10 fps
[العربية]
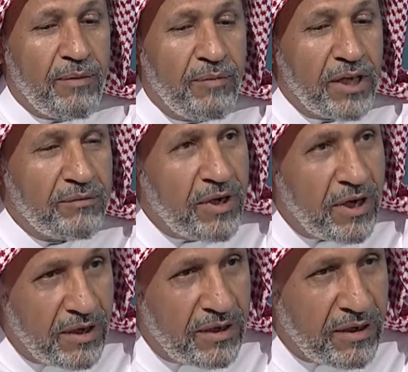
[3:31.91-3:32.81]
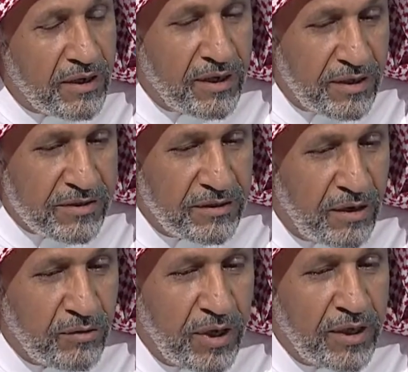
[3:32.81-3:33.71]
بعد ما خلصت
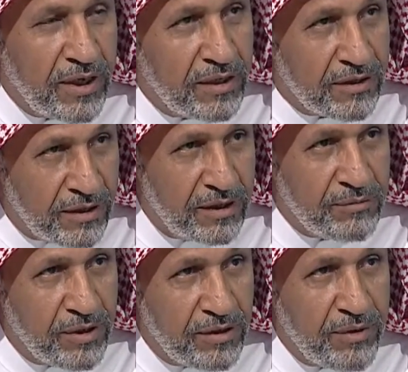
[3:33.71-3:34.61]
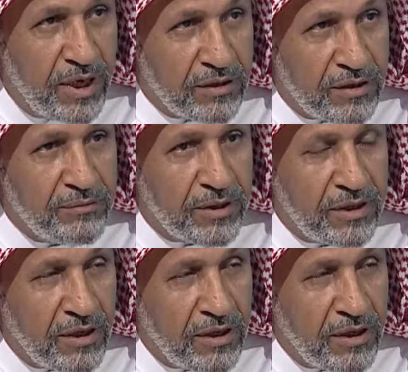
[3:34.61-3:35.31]
او انهيت الخدمه بعد خدمه